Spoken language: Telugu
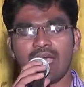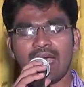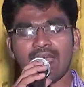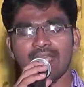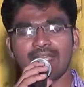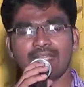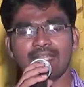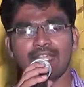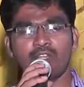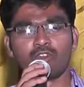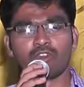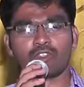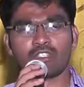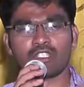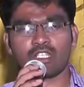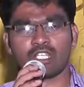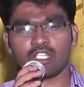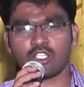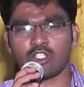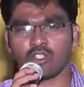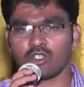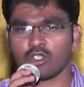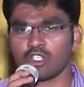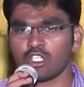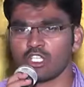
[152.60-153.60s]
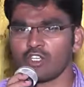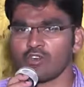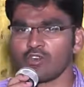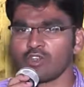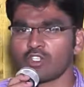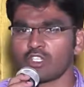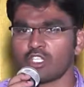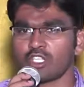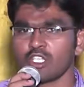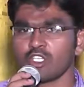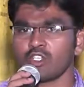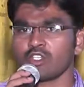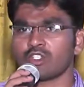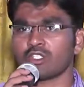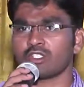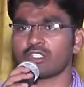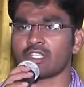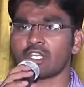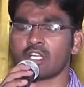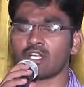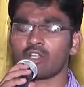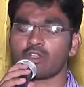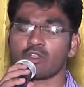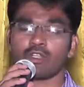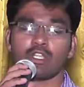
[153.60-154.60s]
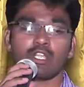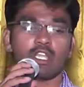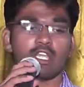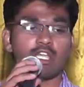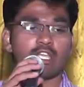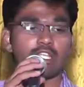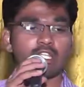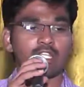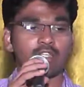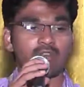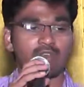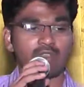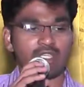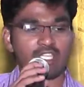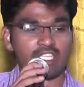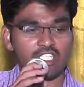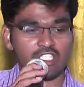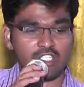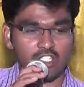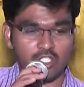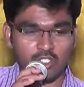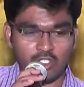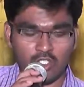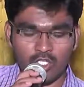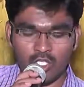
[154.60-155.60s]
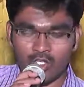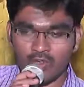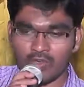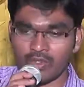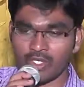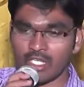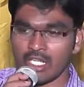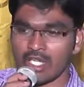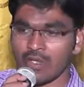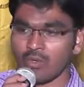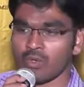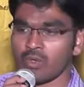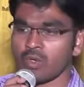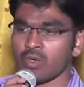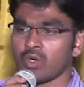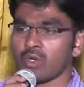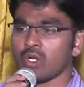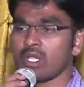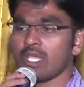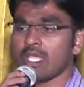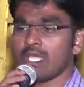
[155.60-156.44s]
అన్ని అవసరతలు దేవుడు తీరుస్తాడు నువ్వు ఏ స్థితిలో ఉన్నావో